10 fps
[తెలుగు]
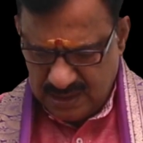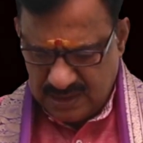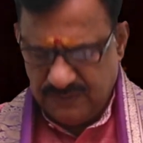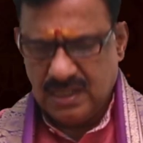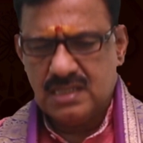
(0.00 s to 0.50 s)

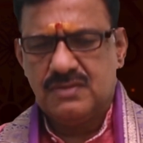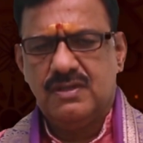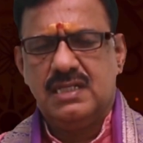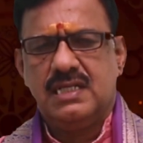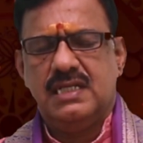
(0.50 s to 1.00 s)
సింహరాశి
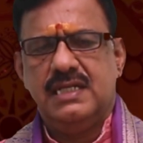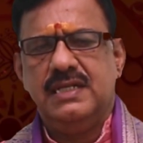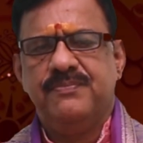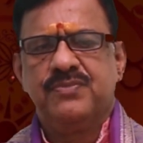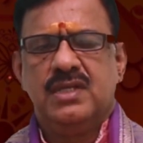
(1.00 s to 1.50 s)
వారికి
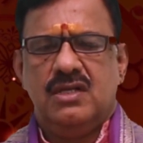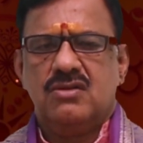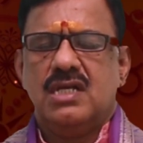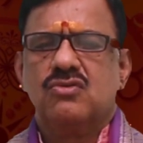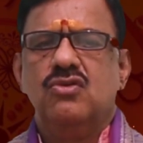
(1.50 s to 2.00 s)

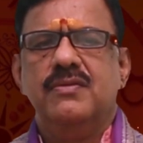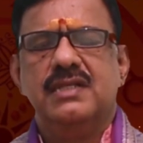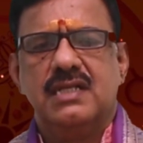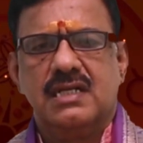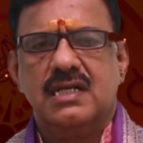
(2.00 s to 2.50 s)
ఈరోజు
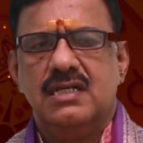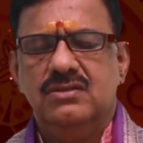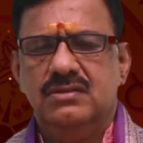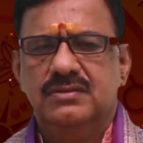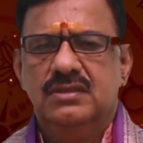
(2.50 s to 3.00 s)
అనుకూలమైన దినం కాదు